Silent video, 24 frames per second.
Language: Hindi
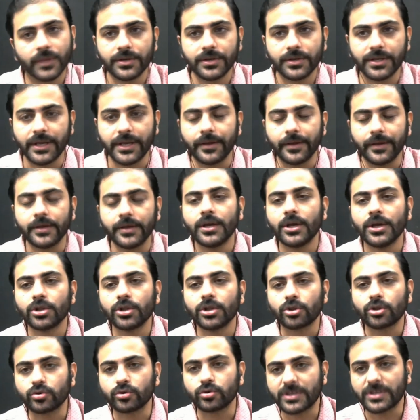ठीक है
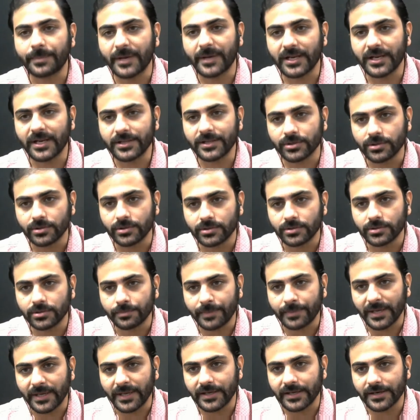तो उससे पहले तो
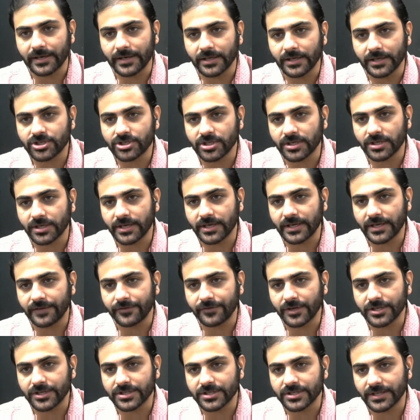पहले रिडक्शन की
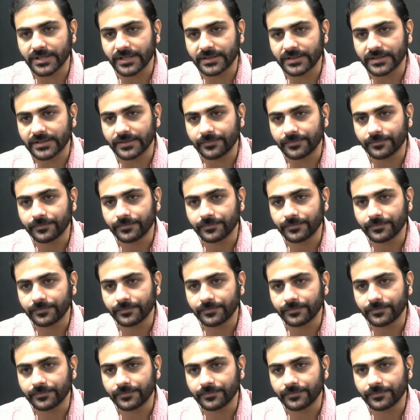डेफिनेशन देखते हैं